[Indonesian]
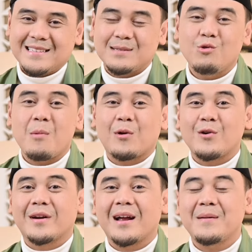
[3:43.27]
Sebuah
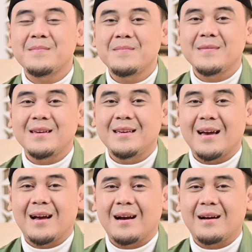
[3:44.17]
program
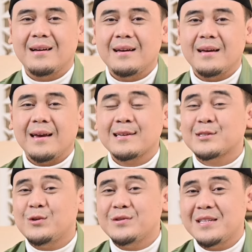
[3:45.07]
yang
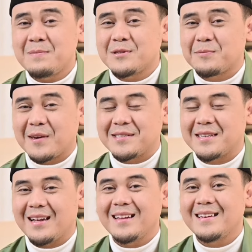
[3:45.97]
eksklusif
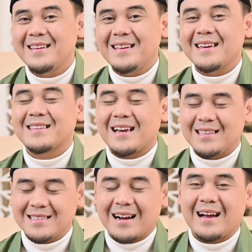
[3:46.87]
spesial kita
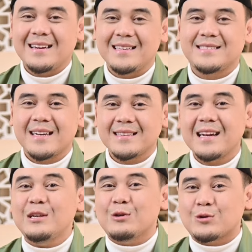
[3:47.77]
hadirkan di
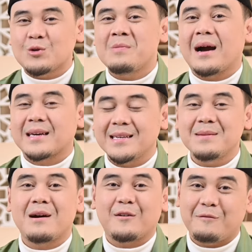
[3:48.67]
channel YouTube
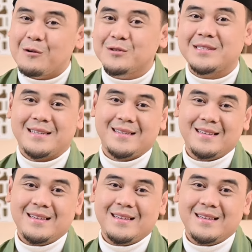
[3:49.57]
Ahilman Fauzi.